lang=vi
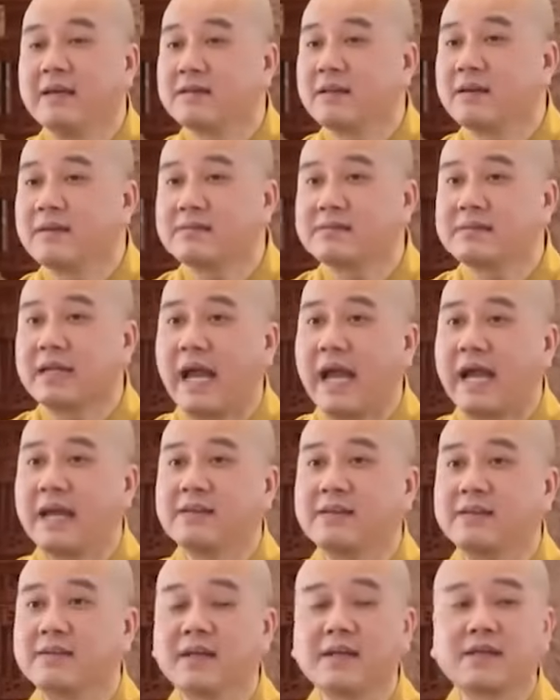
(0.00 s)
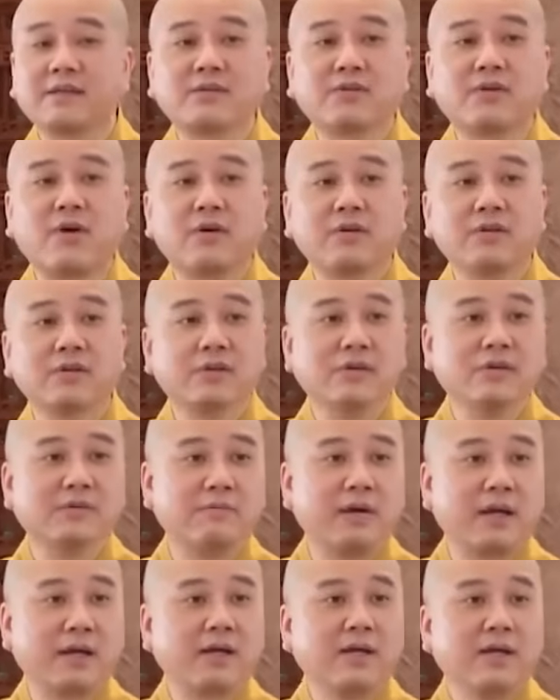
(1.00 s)
tất cả những cái con đường
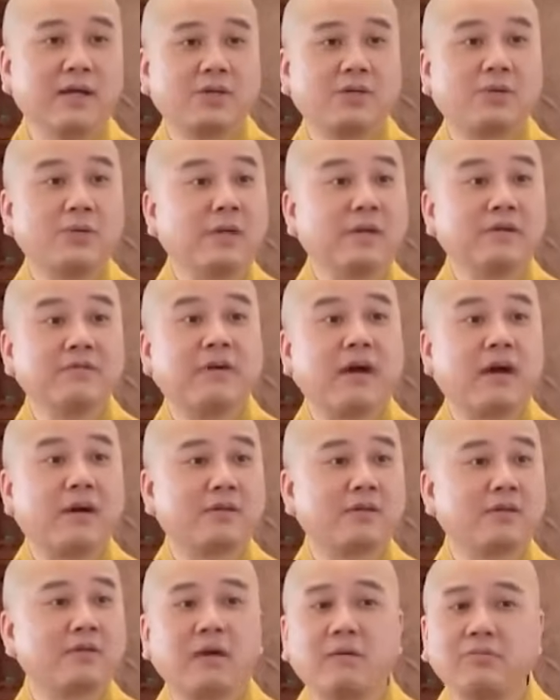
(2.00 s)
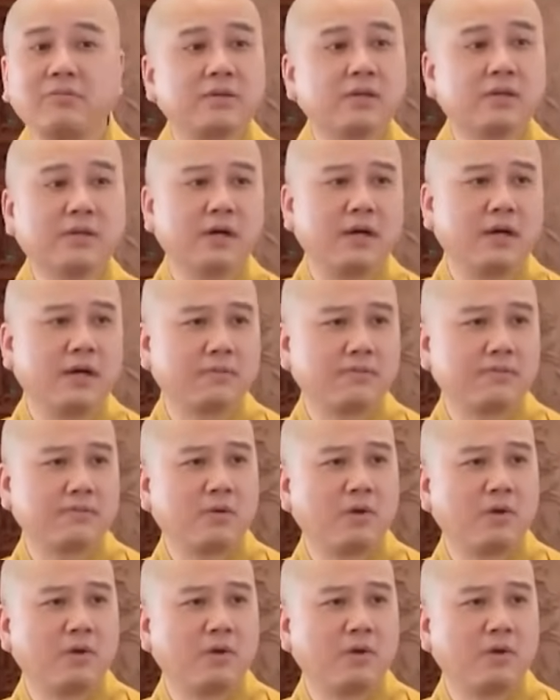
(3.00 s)
mà chuyển vận đóng cửa hết